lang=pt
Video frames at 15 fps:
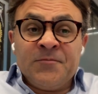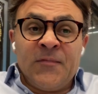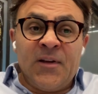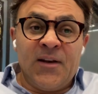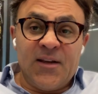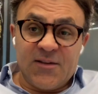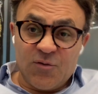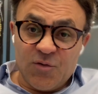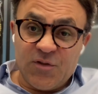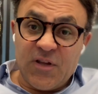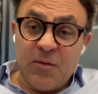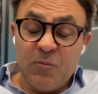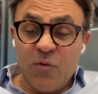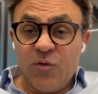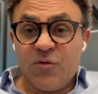Aliás,
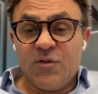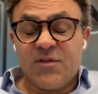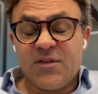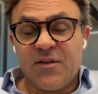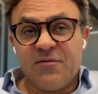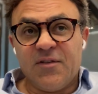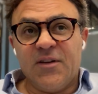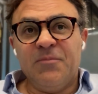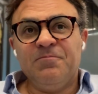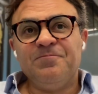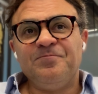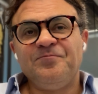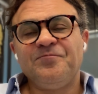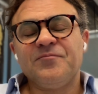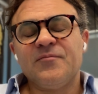gostei muito de escrever.
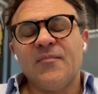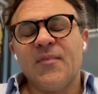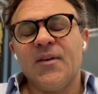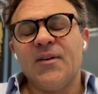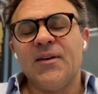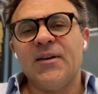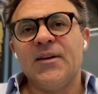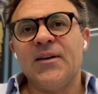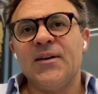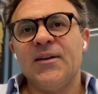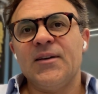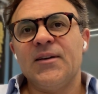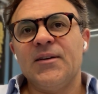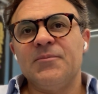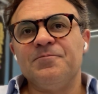
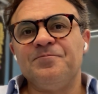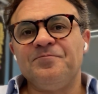Uh,